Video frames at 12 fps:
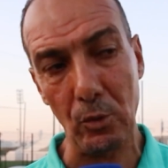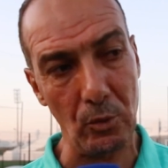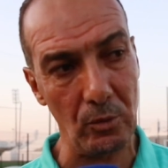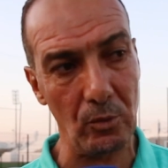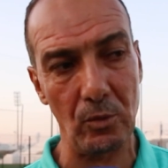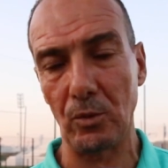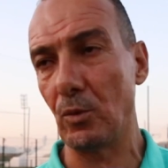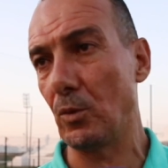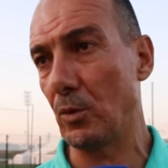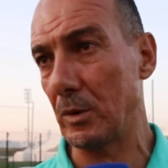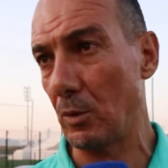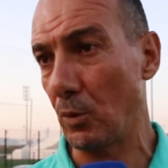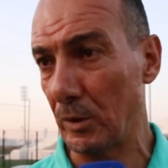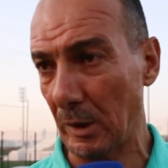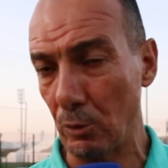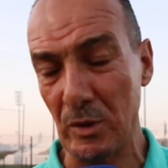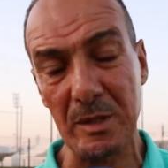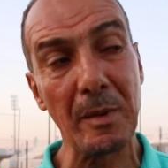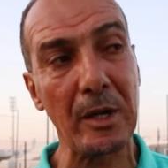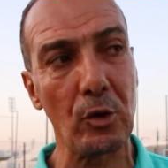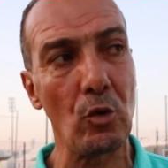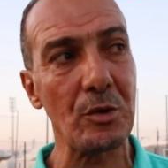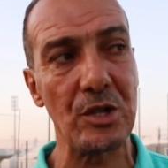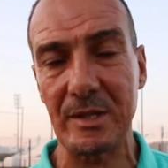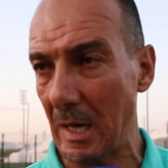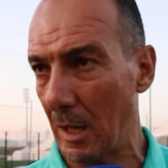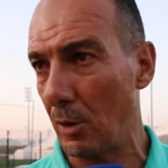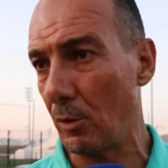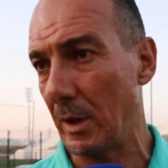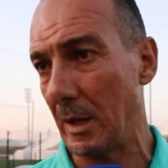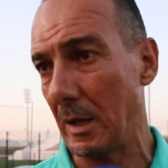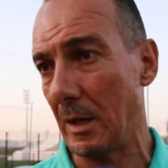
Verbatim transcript: ونتمكنوا باش نتاهلوا